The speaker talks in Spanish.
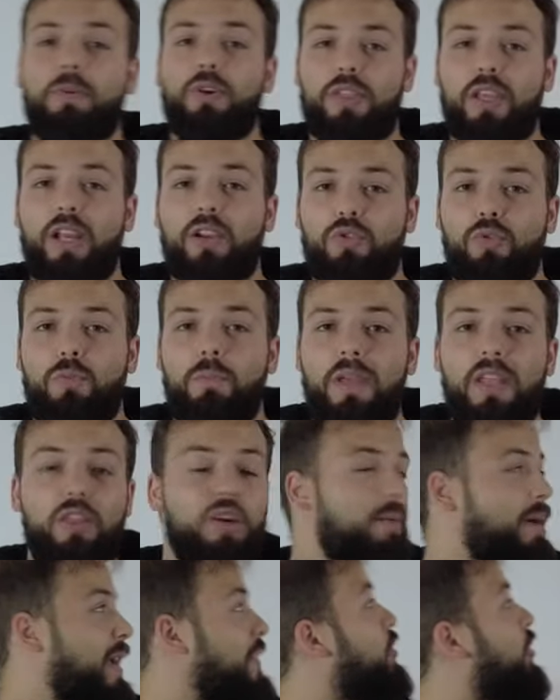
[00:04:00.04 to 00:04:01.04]
por cierto, un
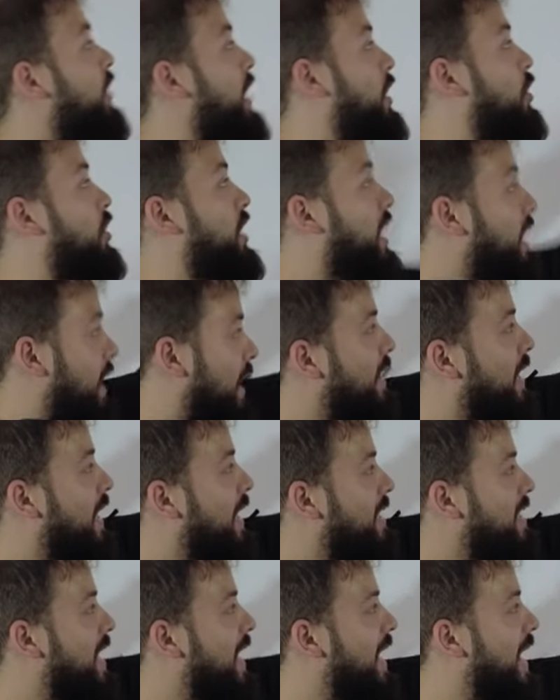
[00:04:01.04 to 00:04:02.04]
vídeo hablando del origen
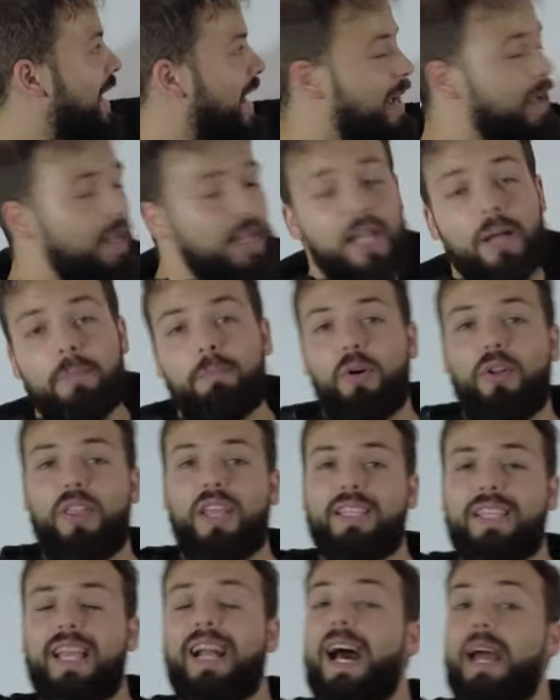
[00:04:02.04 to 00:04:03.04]
de esa cara,
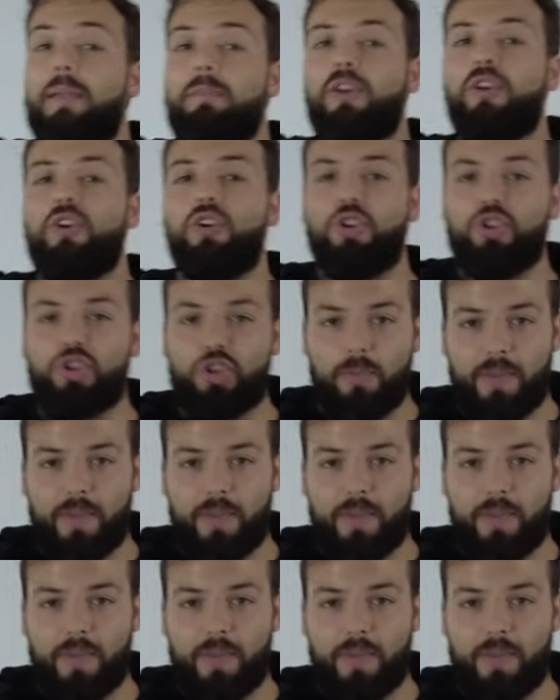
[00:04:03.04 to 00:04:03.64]
podéis dejármelo en los